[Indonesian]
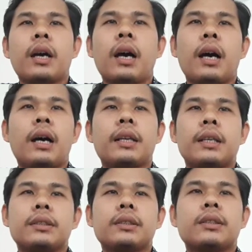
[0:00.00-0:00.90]

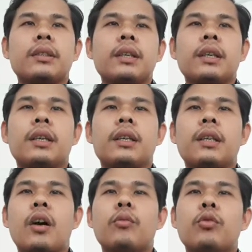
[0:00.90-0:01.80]
ha'arets kita
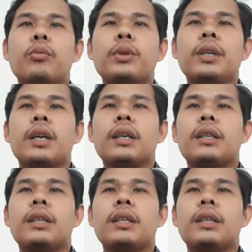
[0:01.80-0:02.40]
tahu bumi yang